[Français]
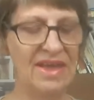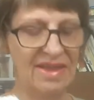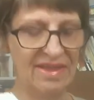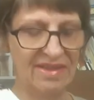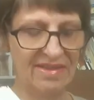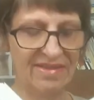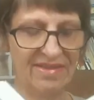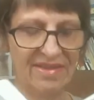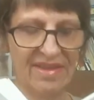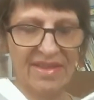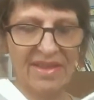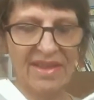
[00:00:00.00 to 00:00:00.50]

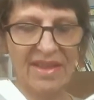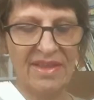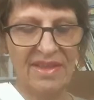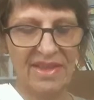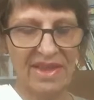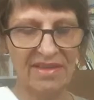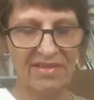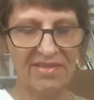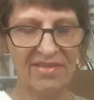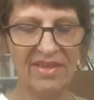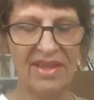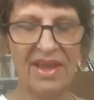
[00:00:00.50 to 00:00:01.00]
C'est un
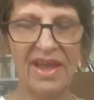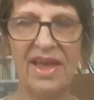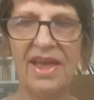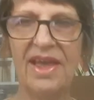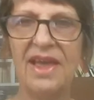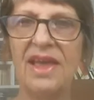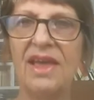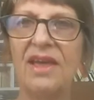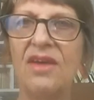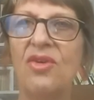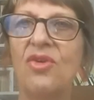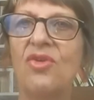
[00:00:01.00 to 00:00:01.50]

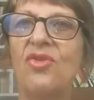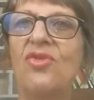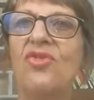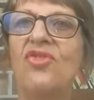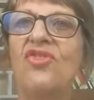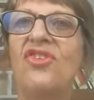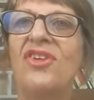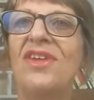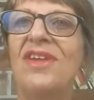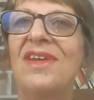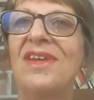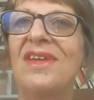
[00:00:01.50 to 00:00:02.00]
extrait que
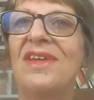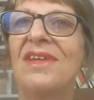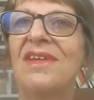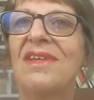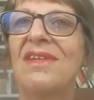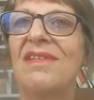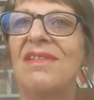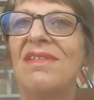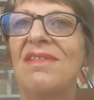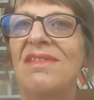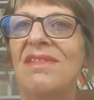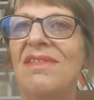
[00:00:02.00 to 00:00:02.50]

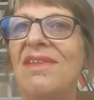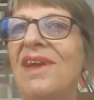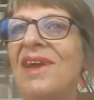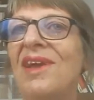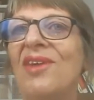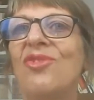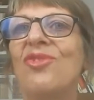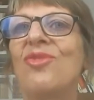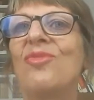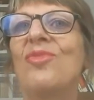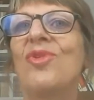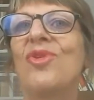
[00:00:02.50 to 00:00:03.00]
j'ai
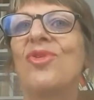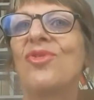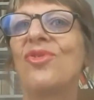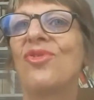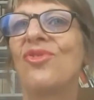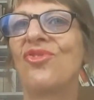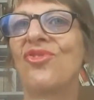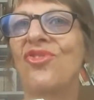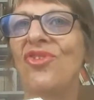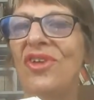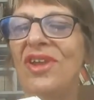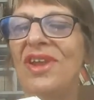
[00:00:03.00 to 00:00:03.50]
directement,
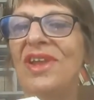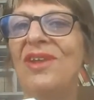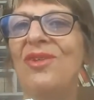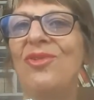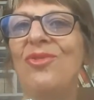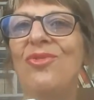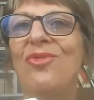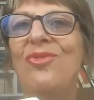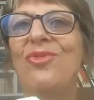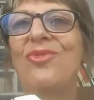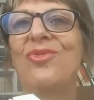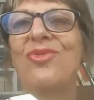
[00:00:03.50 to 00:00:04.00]
quand je l'ai
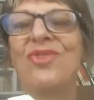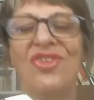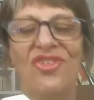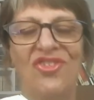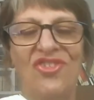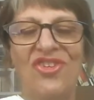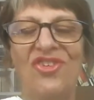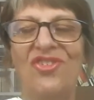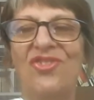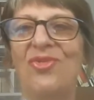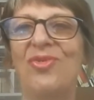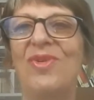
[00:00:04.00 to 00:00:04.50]
lu,
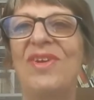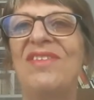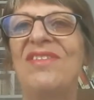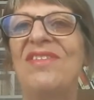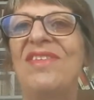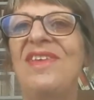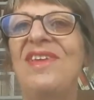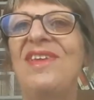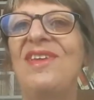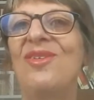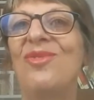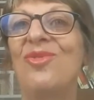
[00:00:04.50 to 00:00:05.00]
j'ai
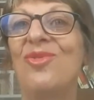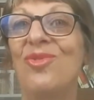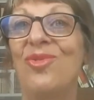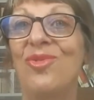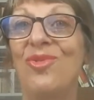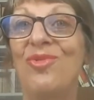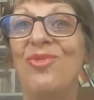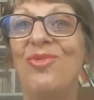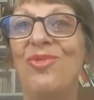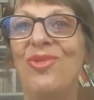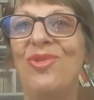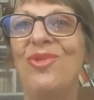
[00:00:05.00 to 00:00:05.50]
choisi de
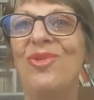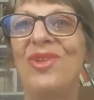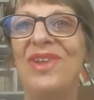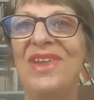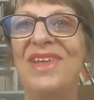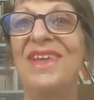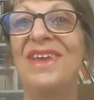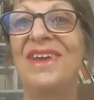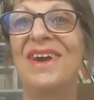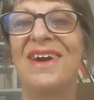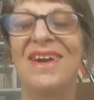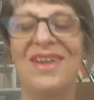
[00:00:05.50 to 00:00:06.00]
vous le
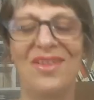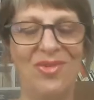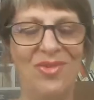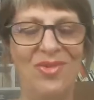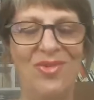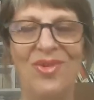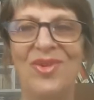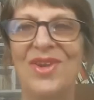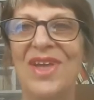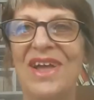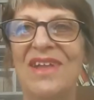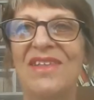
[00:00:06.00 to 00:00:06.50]
lire, de
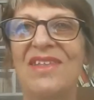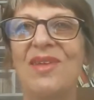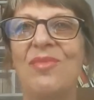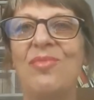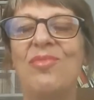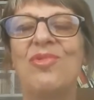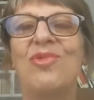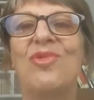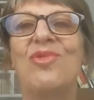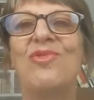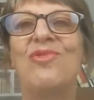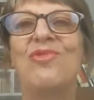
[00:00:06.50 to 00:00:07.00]
le garder
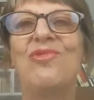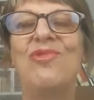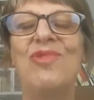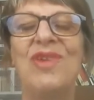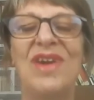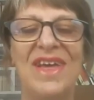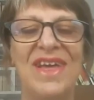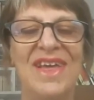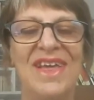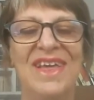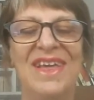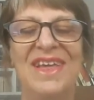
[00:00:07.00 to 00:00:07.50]
pour vous.
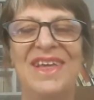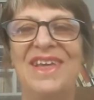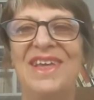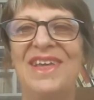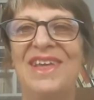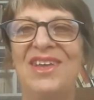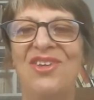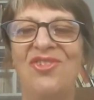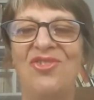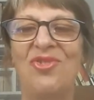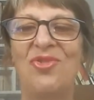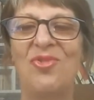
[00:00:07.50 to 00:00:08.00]

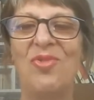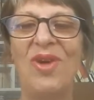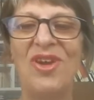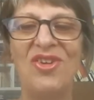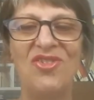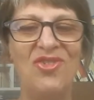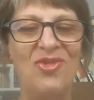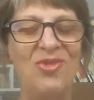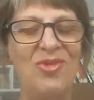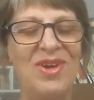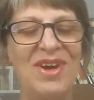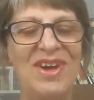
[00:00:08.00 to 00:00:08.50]
Et je crois que
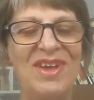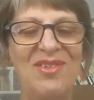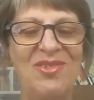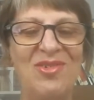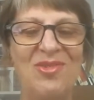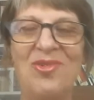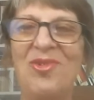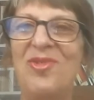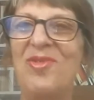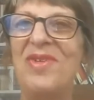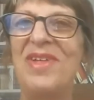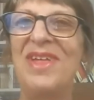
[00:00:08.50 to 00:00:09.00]
j'ai eu
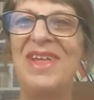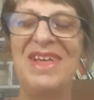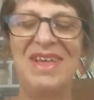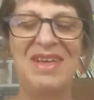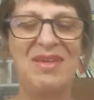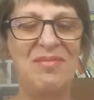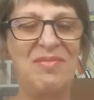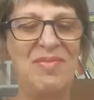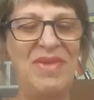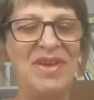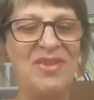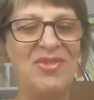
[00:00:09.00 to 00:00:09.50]
raison
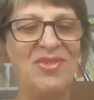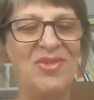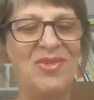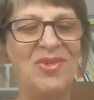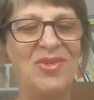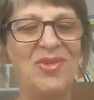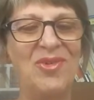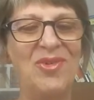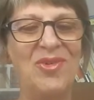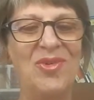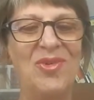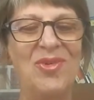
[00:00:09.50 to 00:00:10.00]
parce
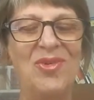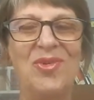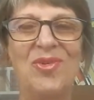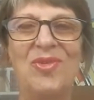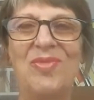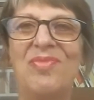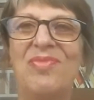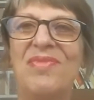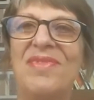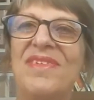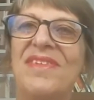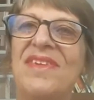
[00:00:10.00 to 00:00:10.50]

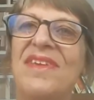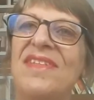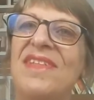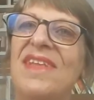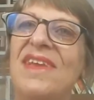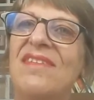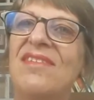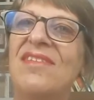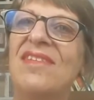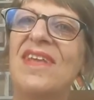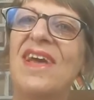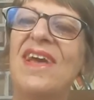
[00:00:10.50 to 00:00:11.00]
que cet
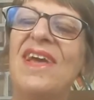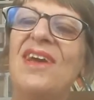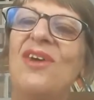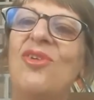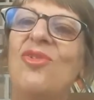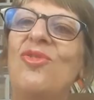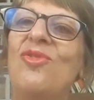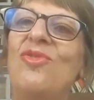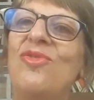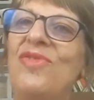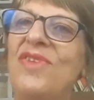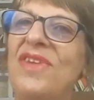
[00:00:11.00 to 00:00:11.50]
extrait
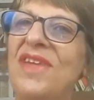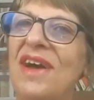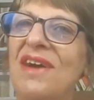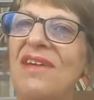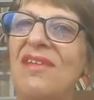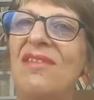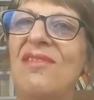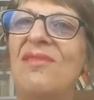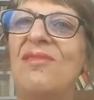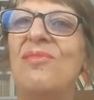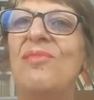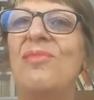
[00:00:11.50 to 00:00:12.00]

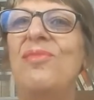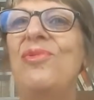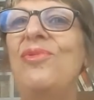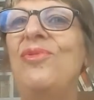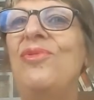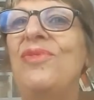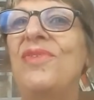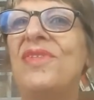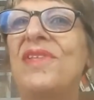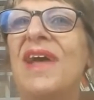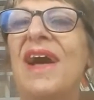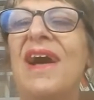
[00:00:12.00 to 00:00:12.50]
revient
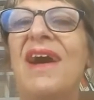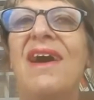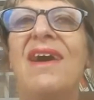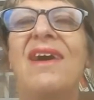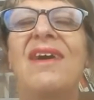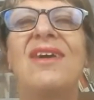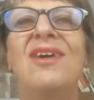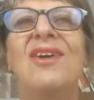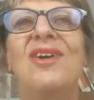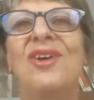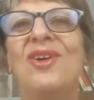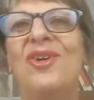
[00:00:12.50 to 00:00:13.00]
plus
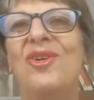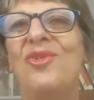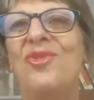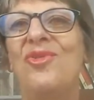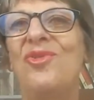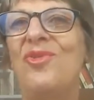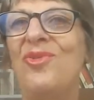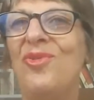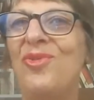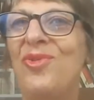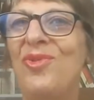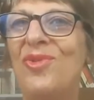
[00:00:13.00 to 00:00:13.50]
tard
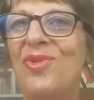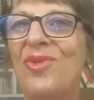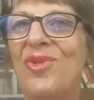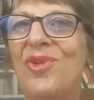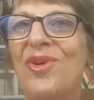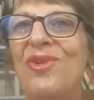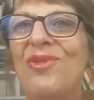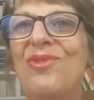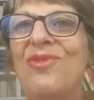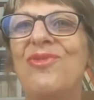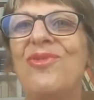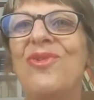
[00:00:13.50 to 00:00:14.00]
sous une
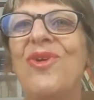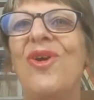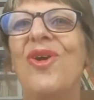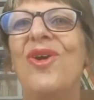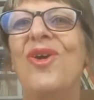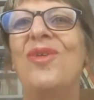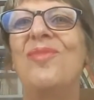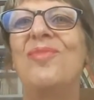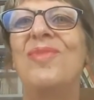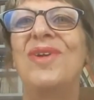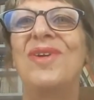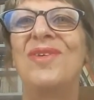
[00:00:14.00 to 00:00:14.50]
autre
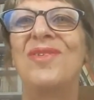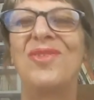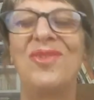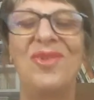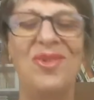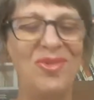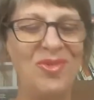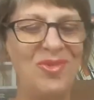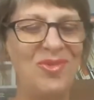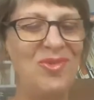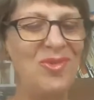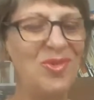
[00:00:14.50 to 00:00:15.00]
forme,
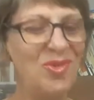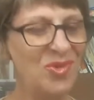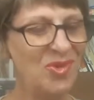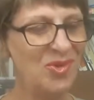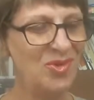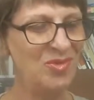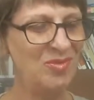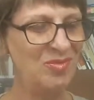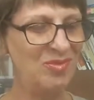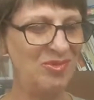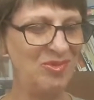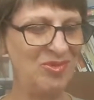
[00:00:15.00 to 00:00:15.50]
dans une
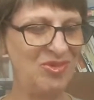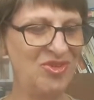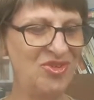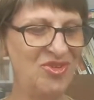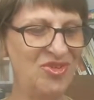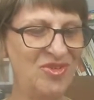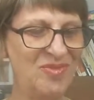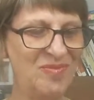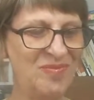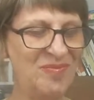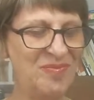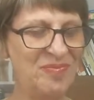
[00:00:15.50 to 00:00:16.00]
autre bouche.